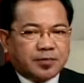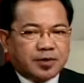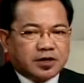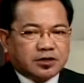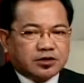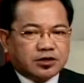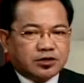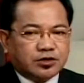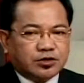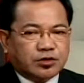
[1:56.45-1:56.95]

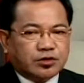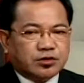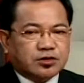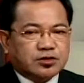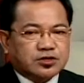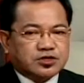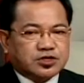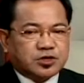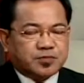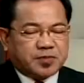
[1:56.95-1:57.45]

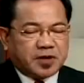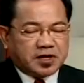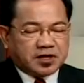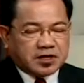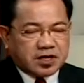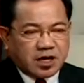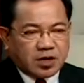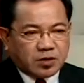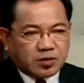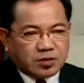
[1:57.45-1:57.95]
kapartidong si
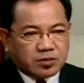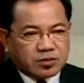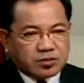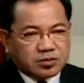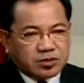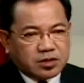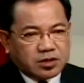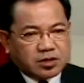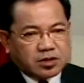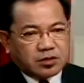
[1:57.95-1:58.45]
Pacquiao.
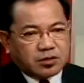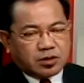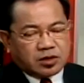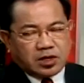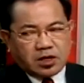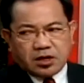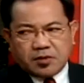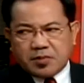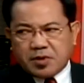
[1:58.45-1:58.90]
Well,